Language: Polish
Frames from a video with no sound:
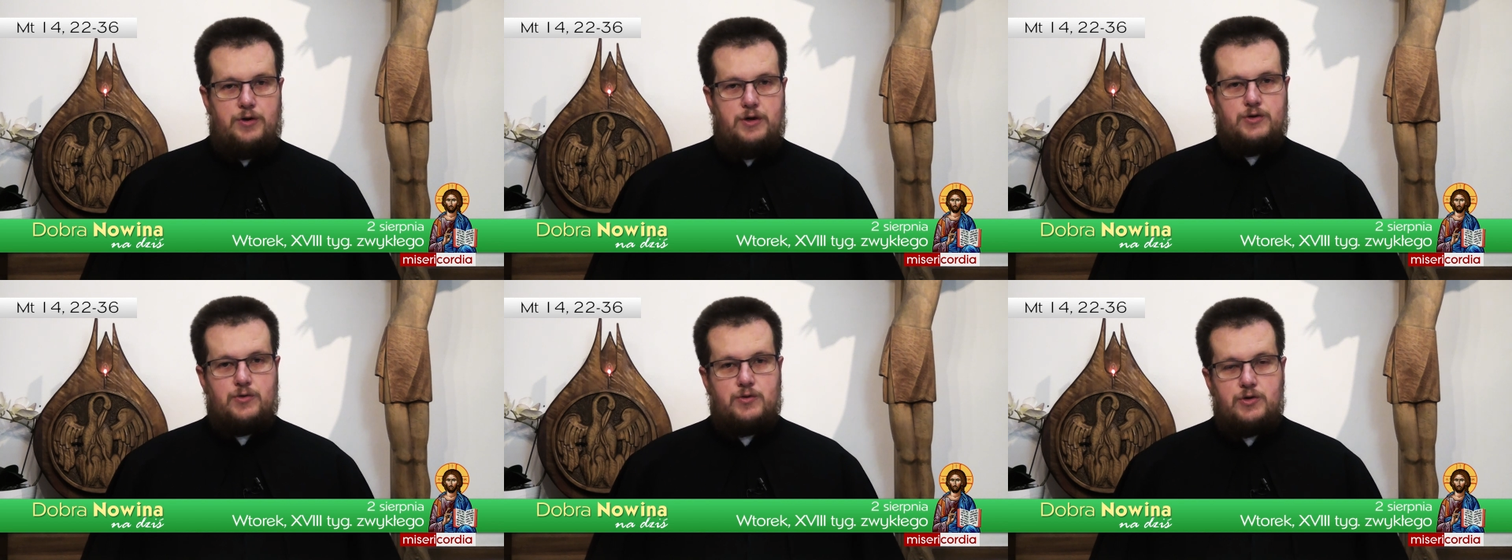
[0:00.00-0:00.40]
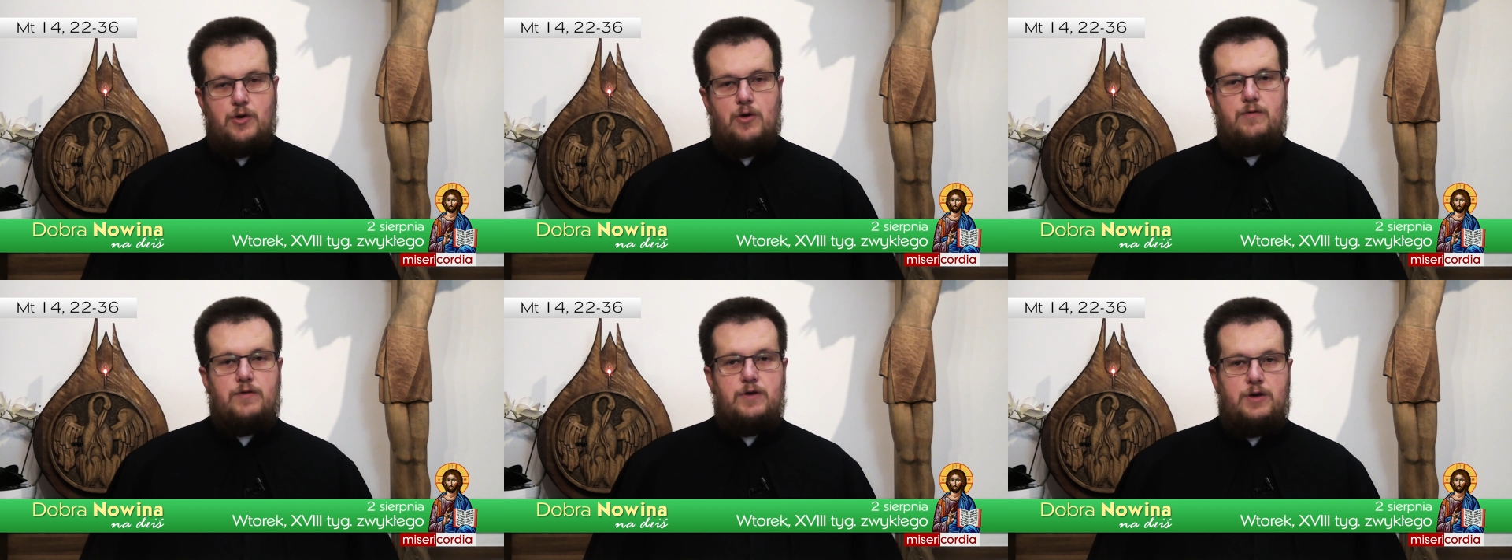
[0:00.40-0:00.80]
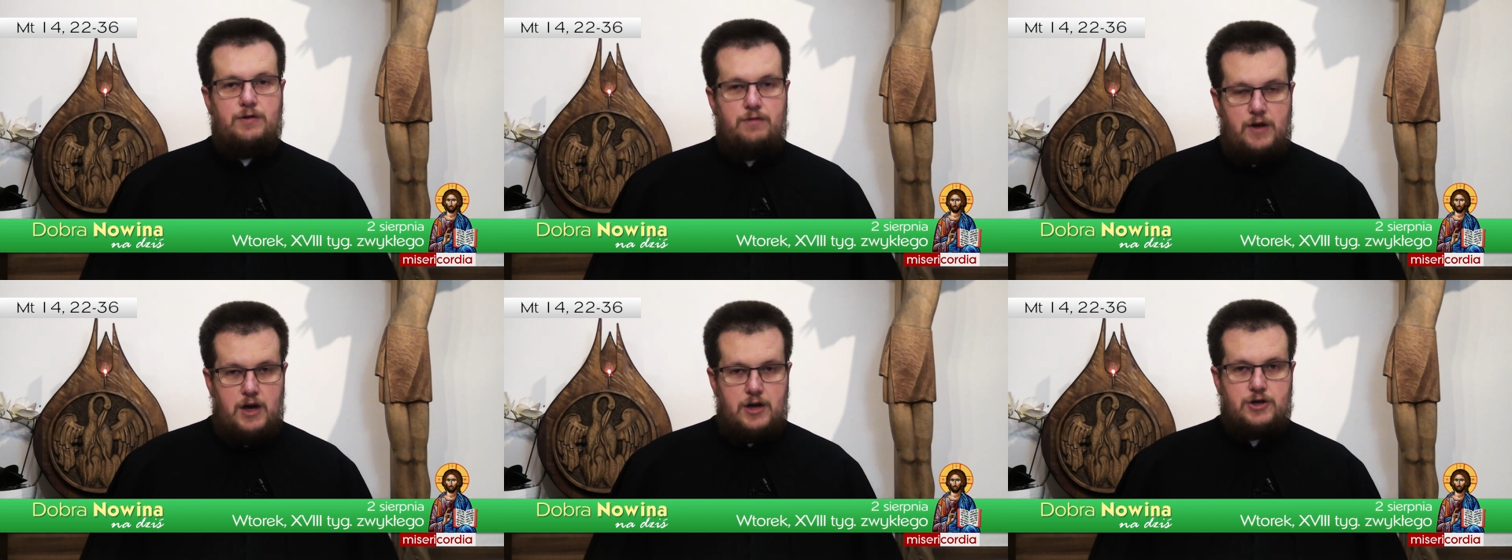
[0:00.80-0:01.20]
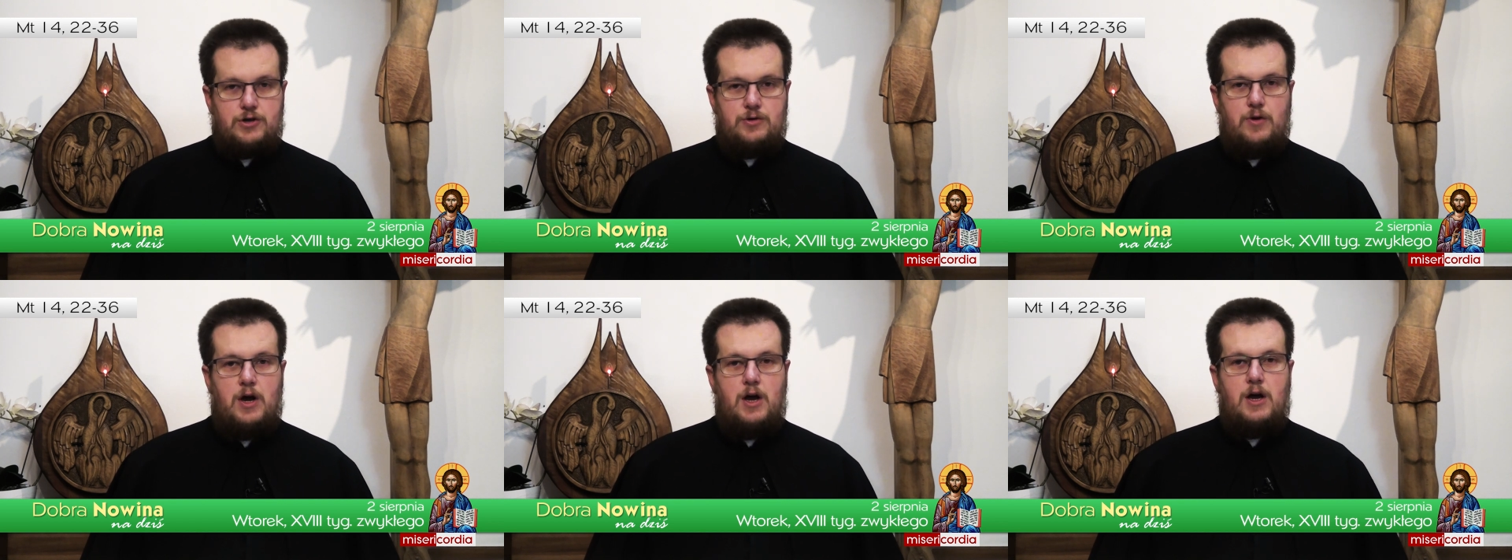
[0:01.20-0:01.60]
Jezusowi i
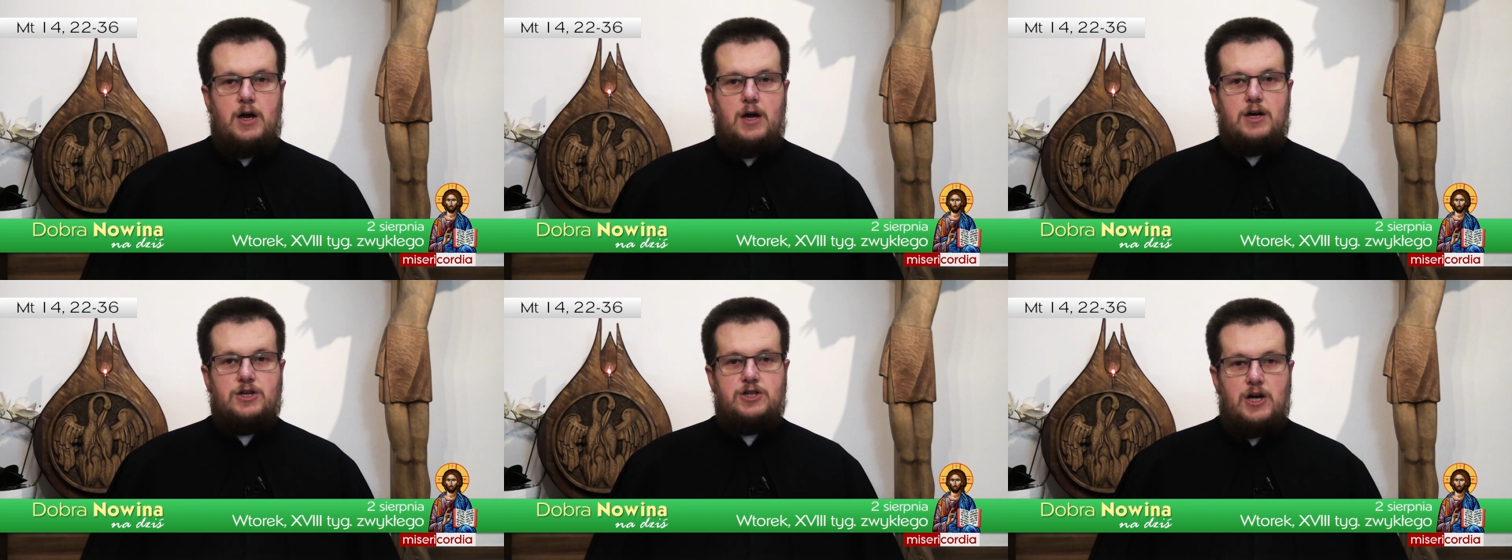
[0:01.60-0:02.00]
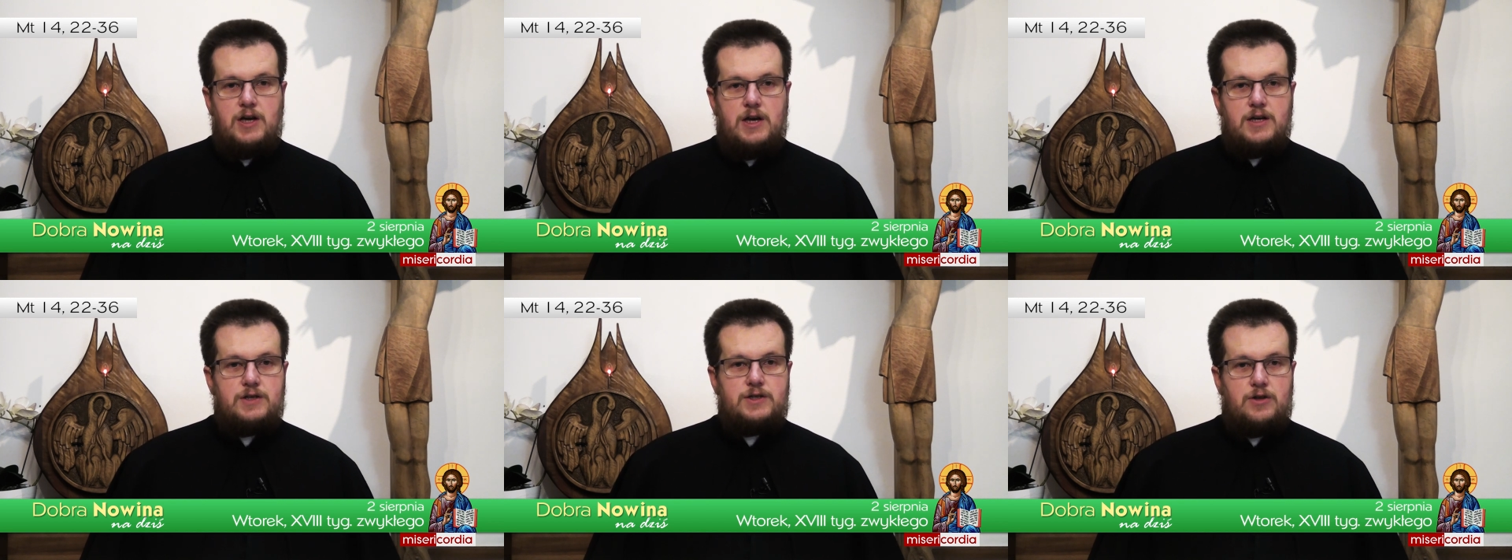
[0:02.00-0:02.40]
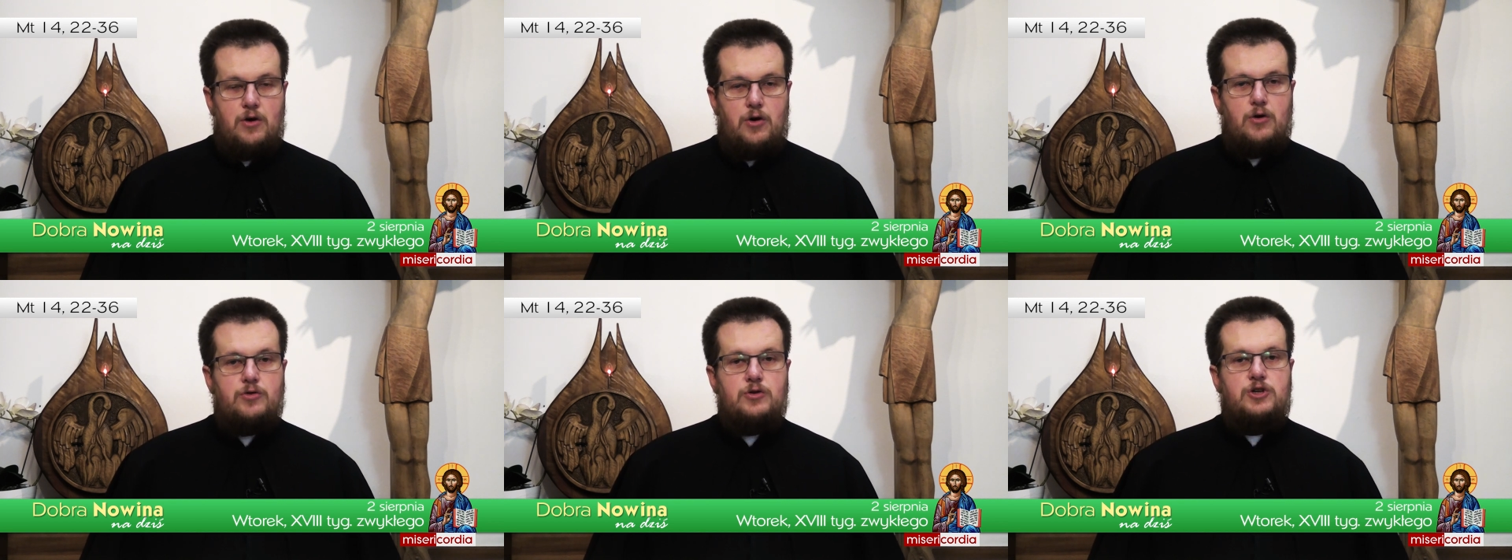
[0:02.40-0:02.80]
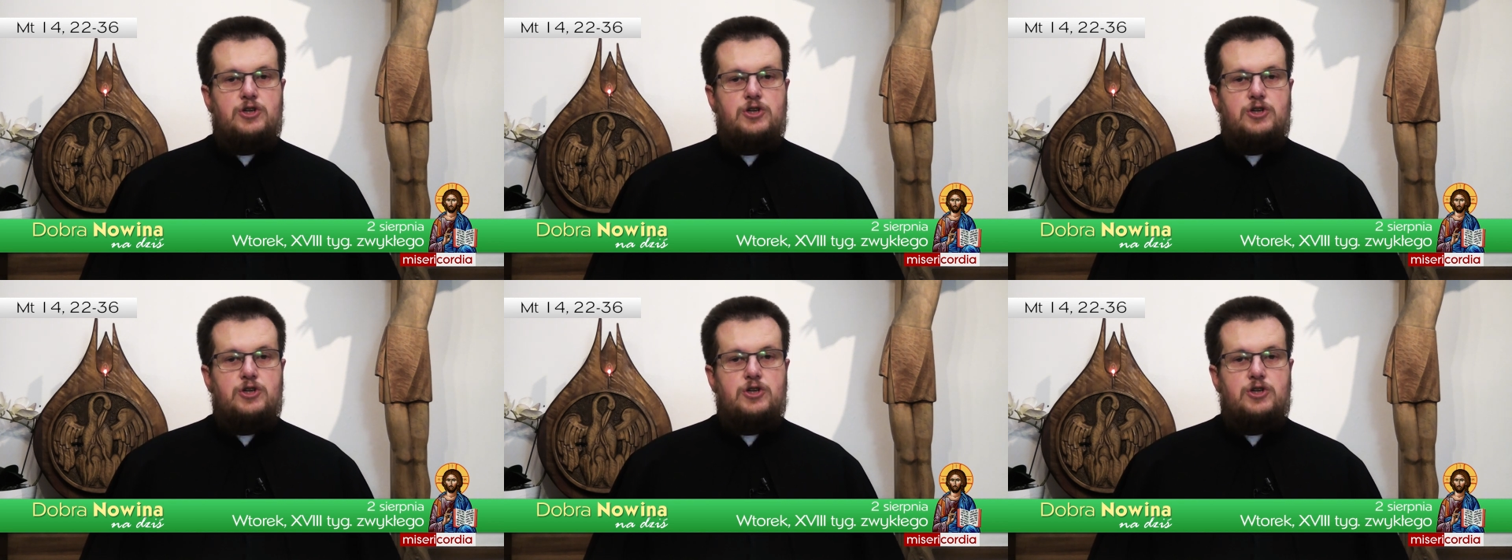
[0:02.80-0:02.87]
wierzył, że jest on